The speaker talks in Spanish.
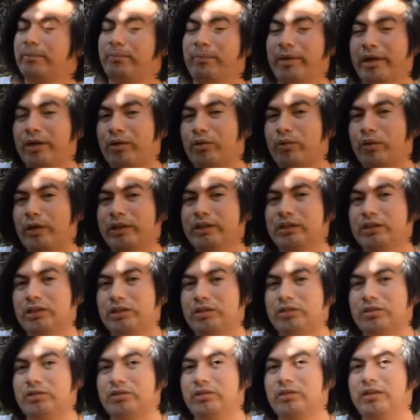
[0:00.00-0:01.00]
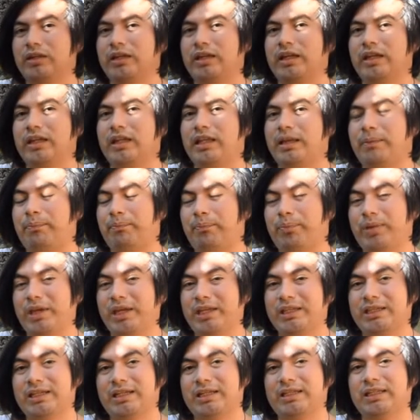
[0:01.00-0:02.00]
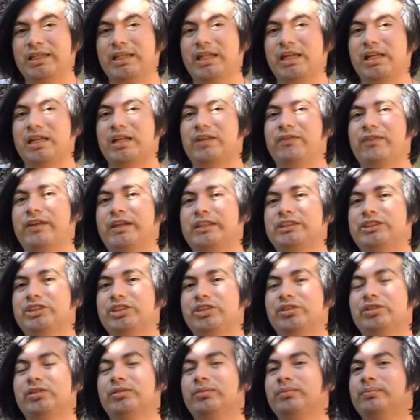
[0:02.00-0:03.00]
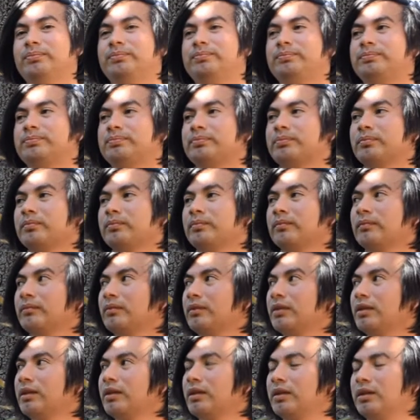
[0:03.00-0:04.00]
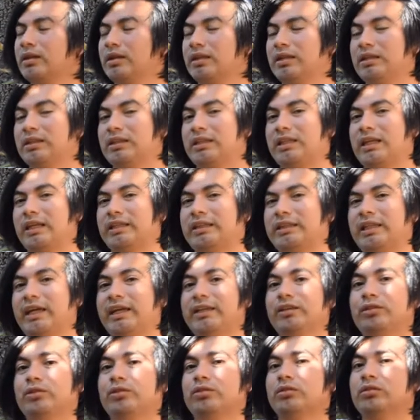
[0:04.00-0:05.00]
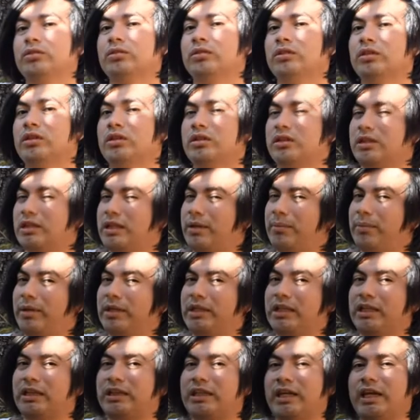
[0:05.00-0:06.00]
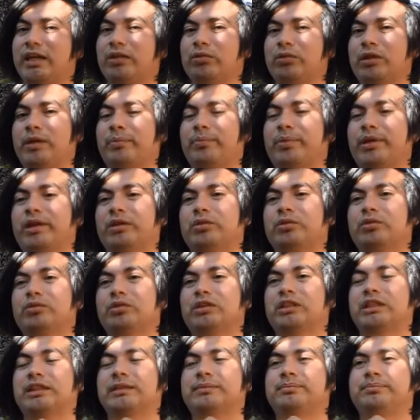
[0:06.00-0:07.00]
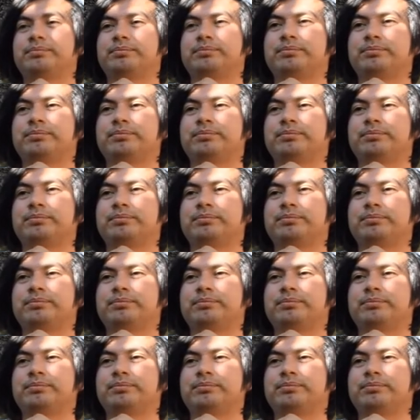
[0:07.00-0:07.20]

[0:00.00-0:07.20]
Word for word: Me encuentro en la piedra de la reflexión tratando de meditar una pregunta.